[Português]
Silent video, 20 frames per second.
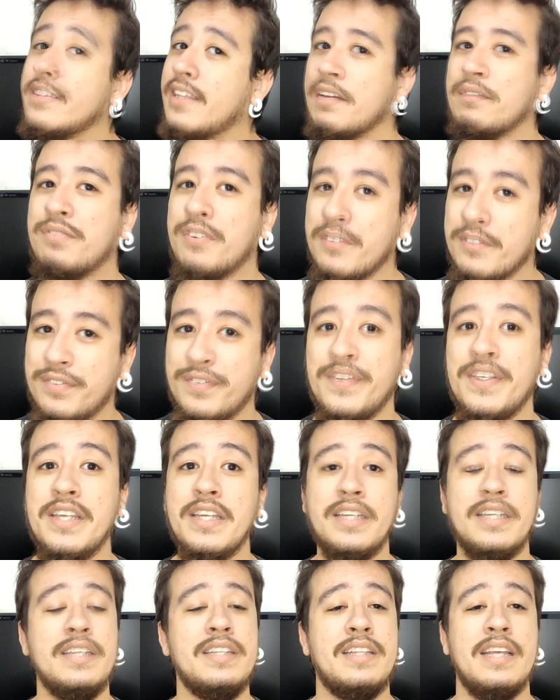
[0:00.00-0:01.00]
tem
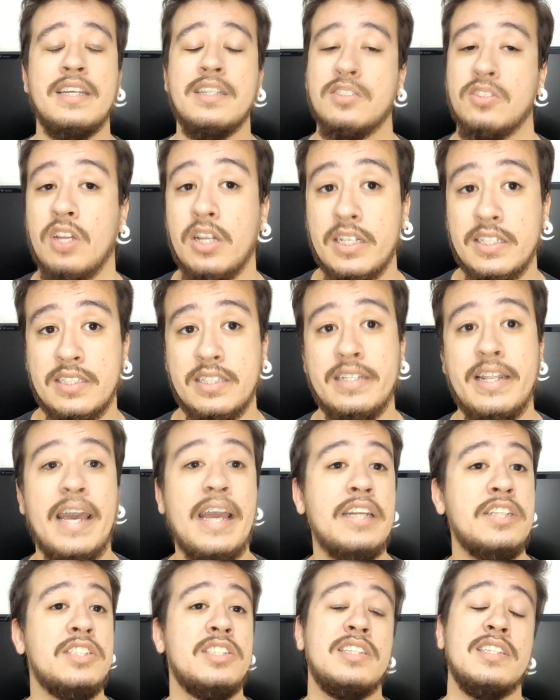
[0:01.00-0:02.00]
fanfic, tem histórias
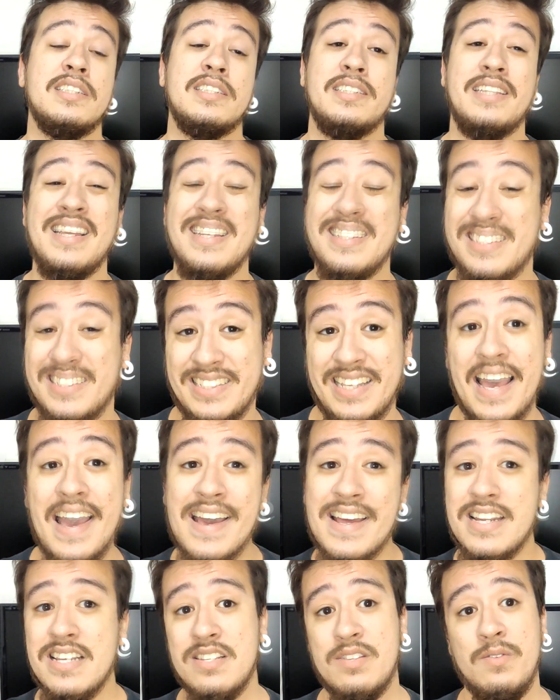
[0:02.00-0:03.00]
inéditas, tem
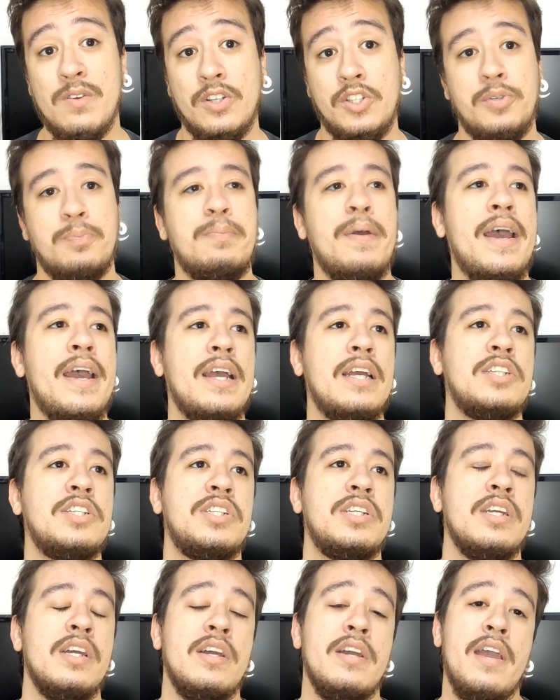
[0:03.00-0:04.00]
séries no
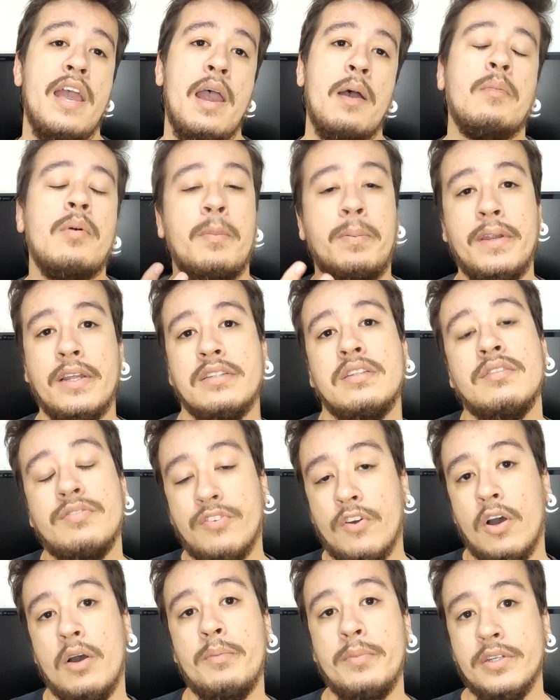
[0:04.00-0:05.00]
Wattpad. É uma
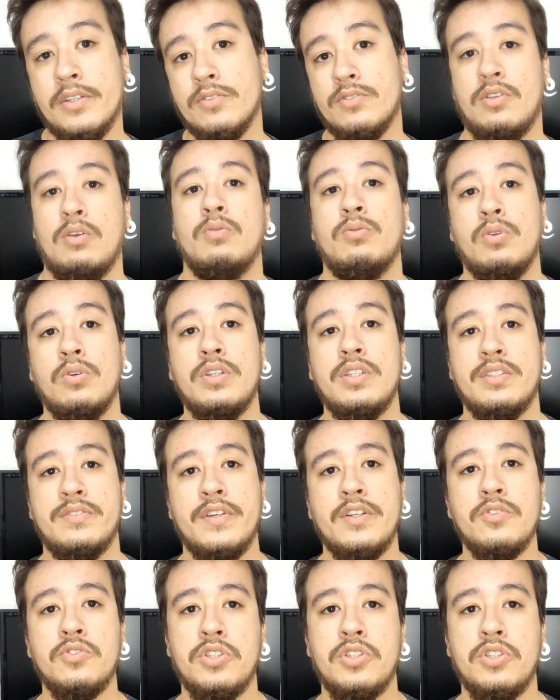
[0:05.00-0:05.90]
plataforma que os autores vêm